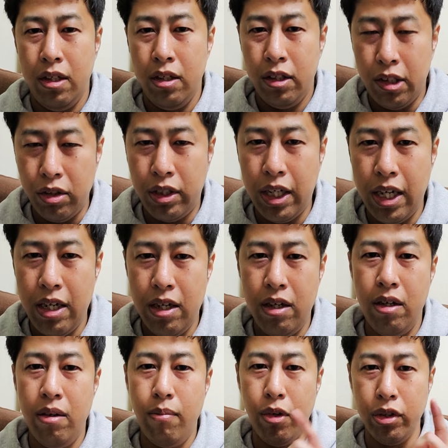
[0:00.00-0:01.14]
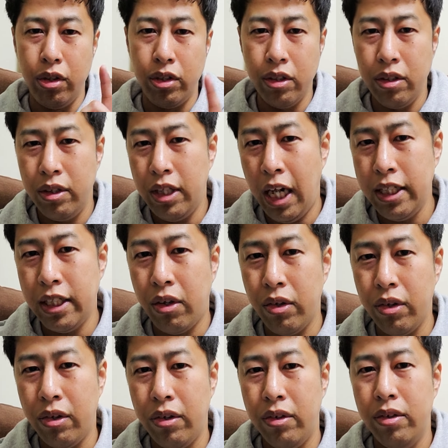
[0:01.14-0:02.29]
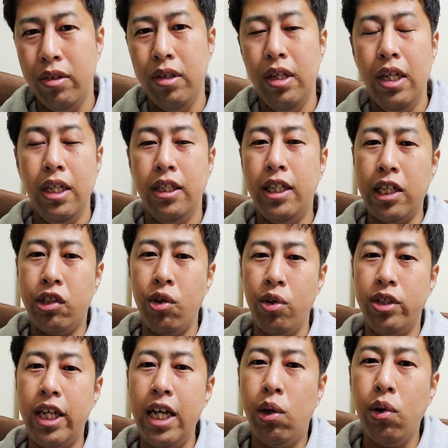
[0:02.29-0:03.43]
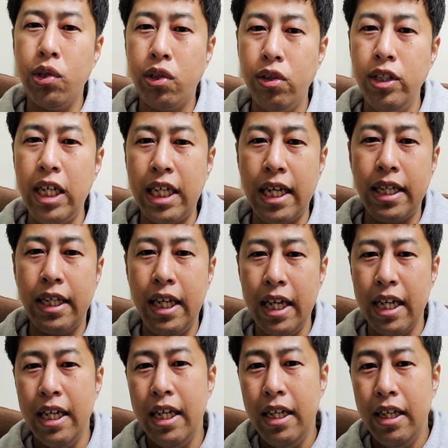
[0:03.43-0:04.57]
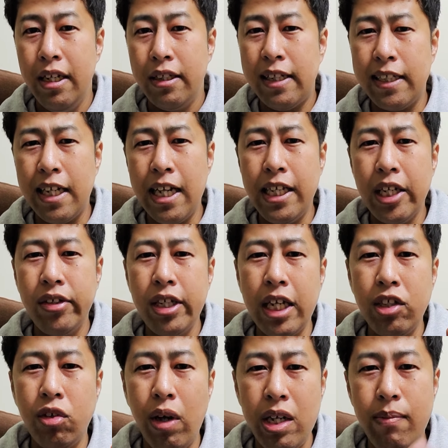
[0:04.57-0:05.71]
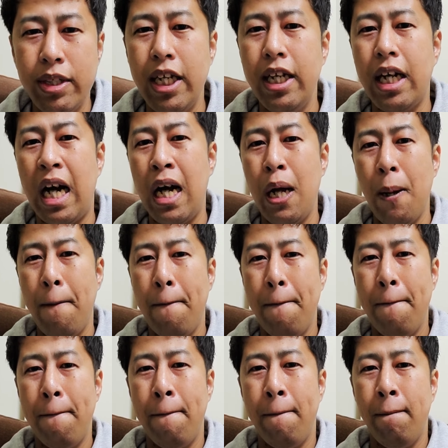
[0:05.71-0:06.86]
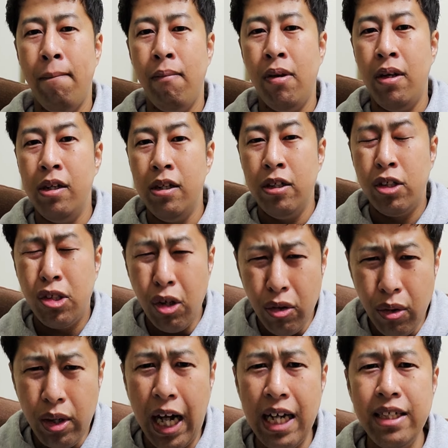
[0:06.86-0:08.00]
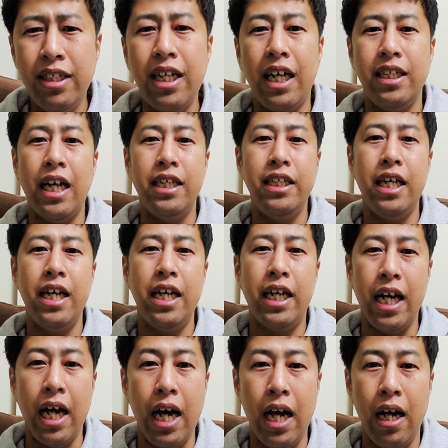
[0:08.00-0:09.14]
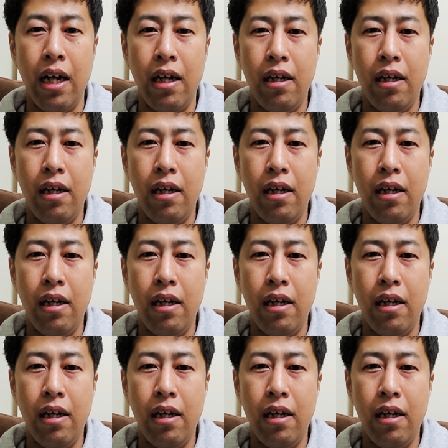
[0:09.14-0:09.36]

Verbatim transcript: そして、もう一つ大事なこと。じゃあ、その成功するにあたって、支えてくれた人はいませんかその感謝が先じゃないかな。